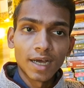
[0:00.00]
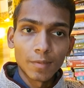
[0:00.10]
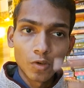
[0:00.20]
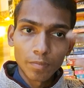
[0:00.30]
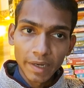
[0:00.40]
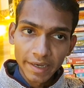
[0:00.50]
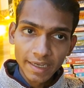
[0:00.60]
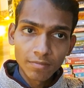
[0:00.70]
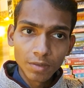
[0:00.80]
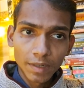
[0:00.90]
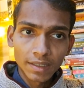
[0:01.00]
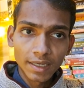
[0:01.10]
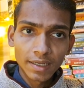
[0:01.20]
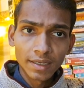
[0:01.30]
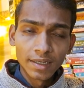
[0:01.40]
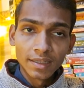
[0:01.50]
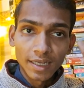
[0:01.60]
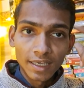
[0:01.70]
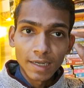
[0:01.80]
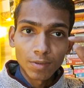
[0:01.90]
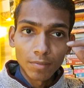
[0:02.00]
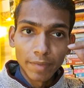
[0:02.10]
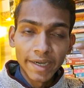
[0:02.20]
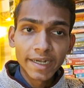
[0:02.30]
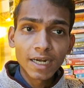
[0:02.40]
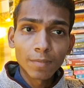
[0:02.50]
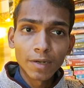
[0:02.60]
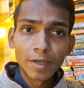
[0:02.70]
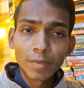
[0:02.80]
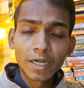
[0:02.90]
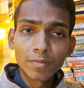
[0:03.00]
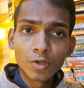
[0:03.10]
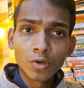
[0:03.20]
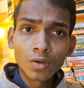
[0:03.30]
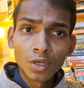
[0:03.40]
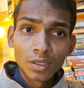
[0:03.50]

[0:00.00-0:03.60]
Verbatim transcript: आपको प्रैक्टिकल भी पढ़ना है ताकि आपका मेंटल अपलिफ्टमेंट भी हो